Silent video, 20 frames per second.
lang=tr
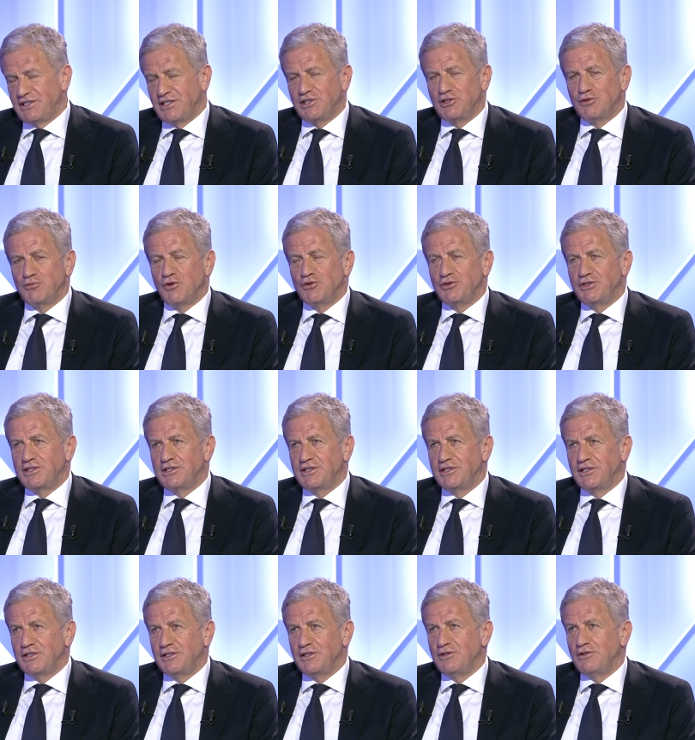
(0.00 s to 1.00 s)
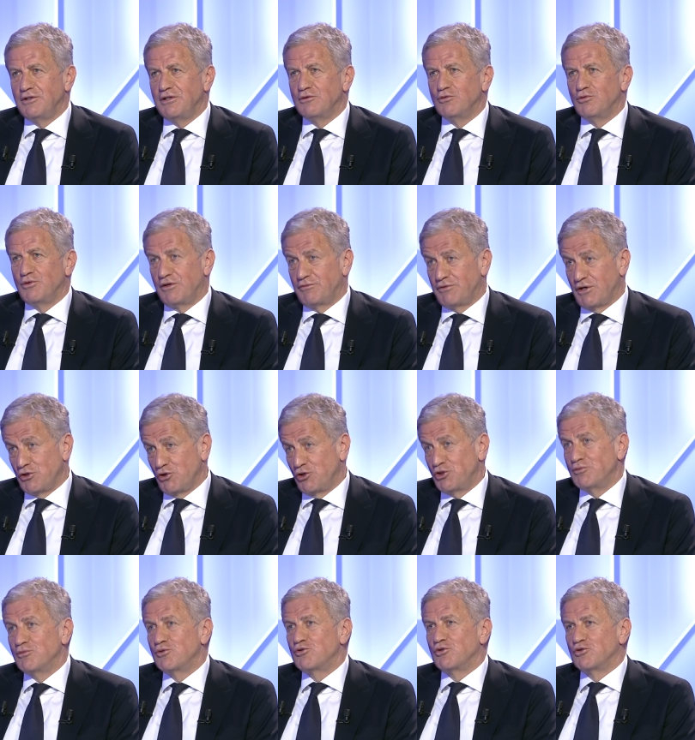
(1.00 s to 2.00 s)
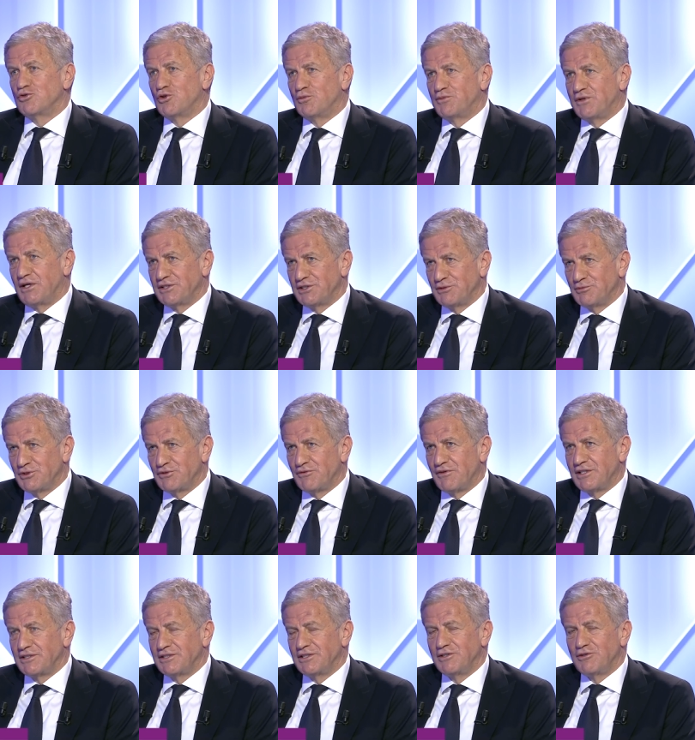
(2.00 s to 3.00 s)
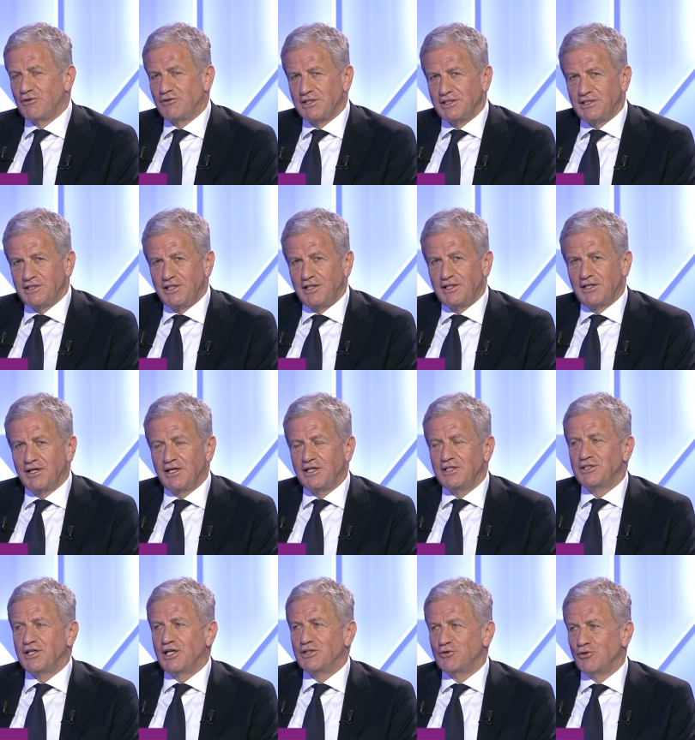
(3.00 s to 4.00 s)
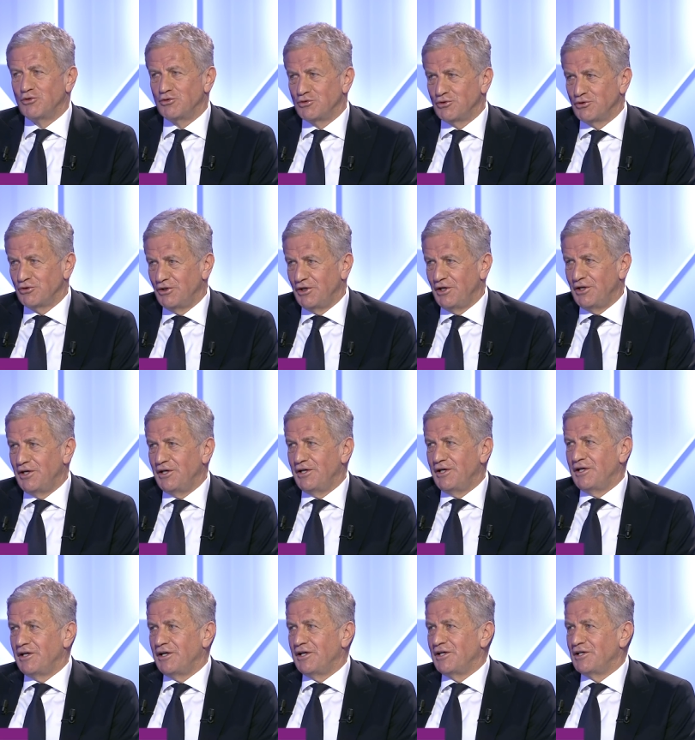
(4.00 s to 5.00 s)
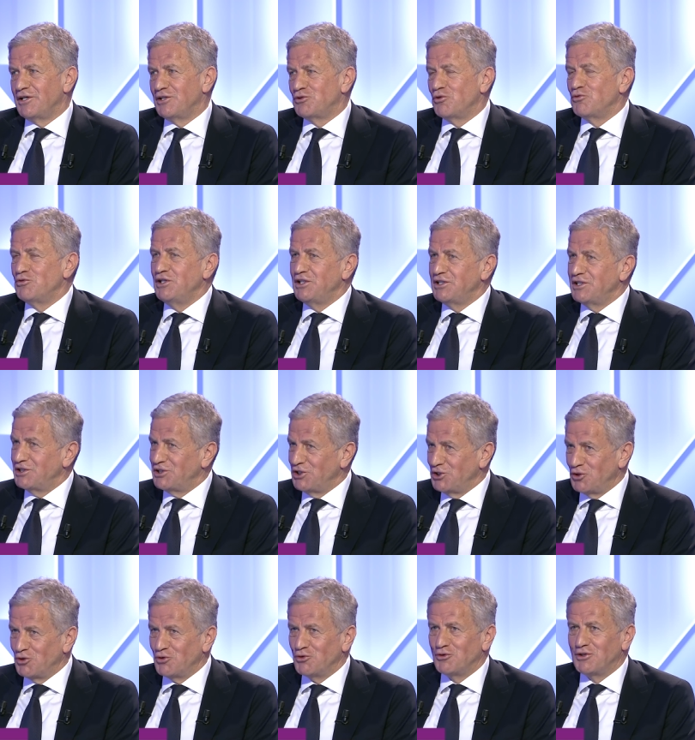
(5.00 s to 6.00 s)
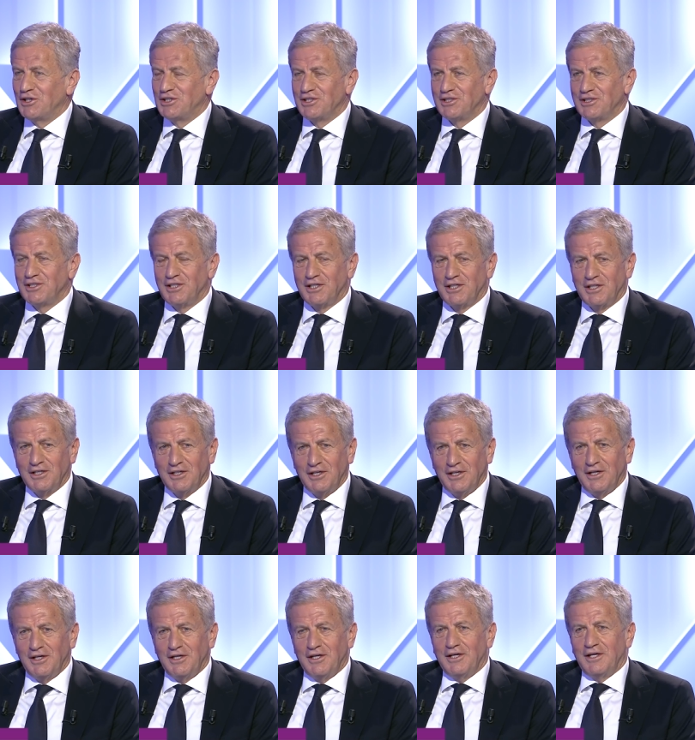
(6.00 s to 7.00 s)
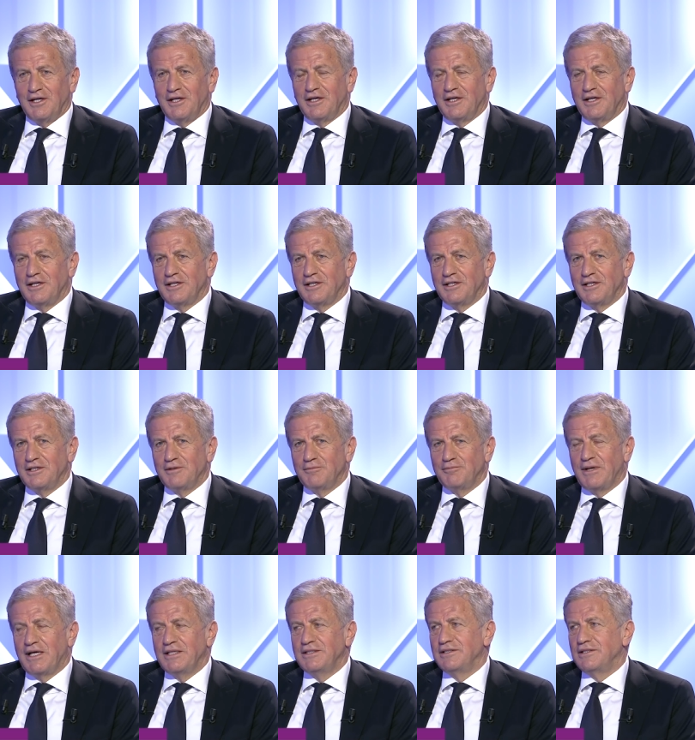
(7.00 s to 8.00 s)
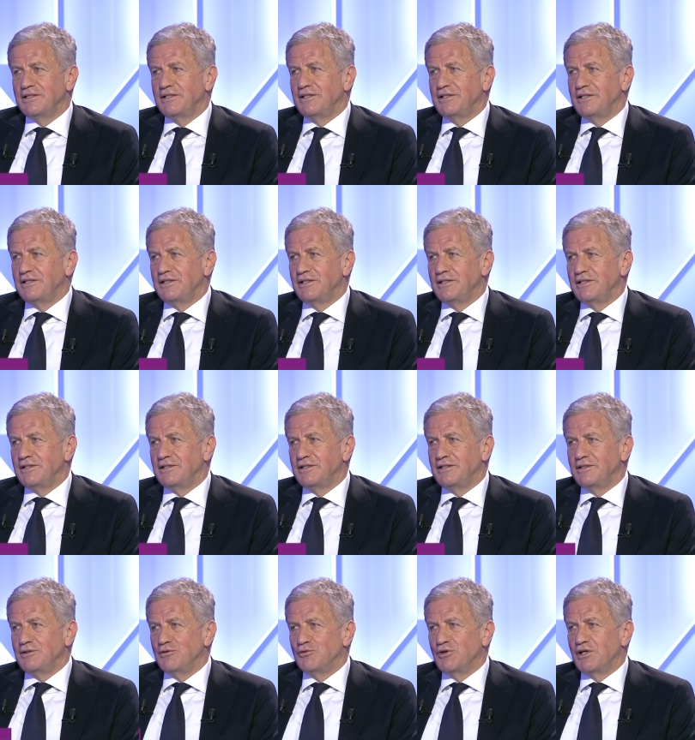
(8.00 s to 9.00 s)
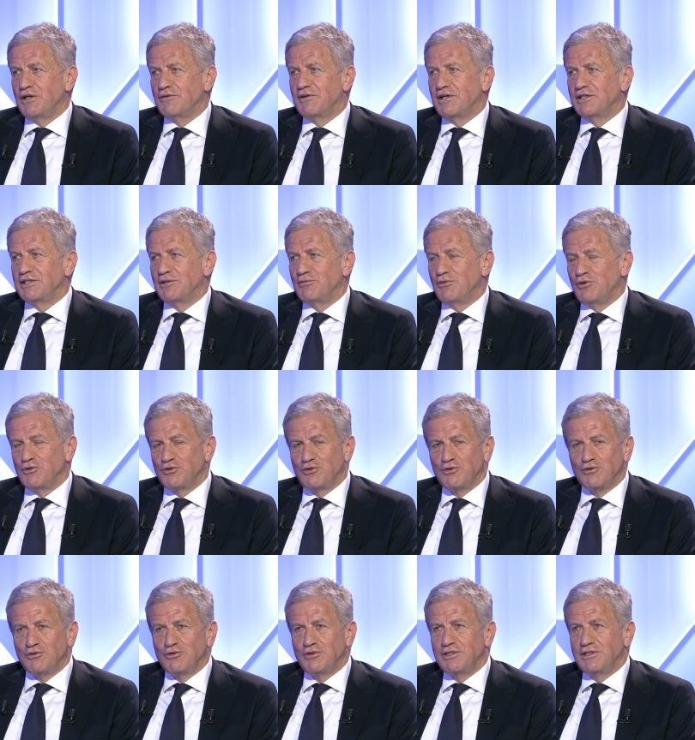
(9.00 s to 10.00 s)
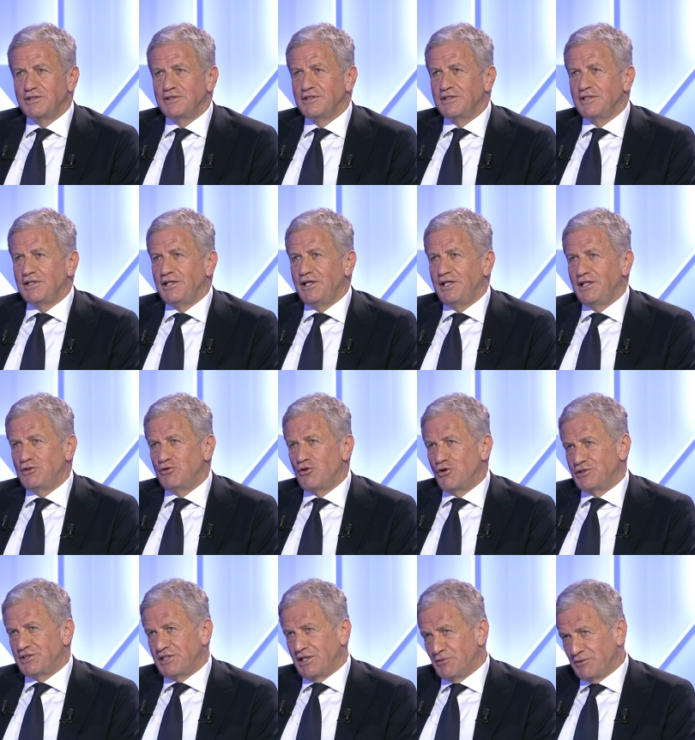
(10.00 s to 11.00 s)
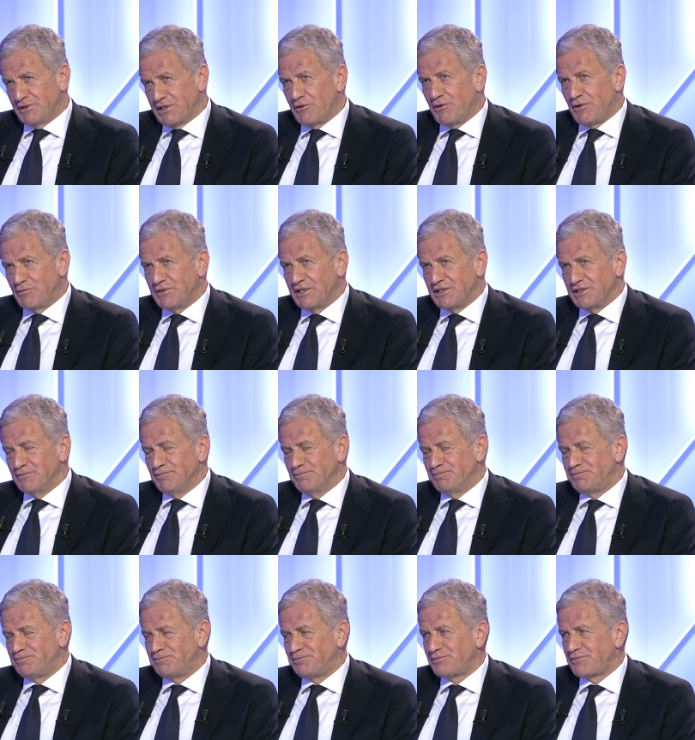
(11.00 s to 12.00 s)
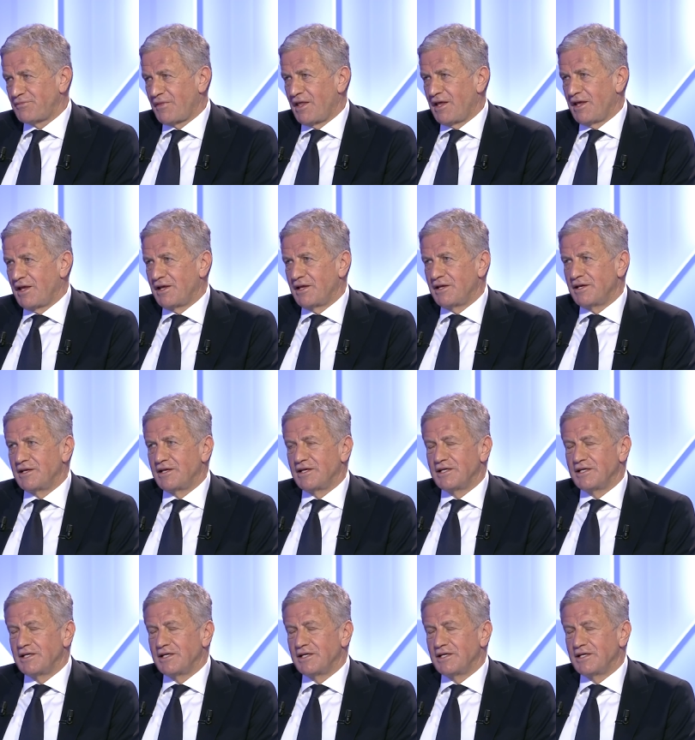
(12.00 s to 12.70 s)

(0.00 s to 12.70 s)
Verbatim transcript: seçim öncesi UEFA Yönetim Kurulu toplantımız vardı. Dolayısıyla heyecan dolu, e, çok ilginç iki gün geçirdik. E, ben e, UEFA'da biliyorsunuz e, ilk dört senemi tamamladım. E,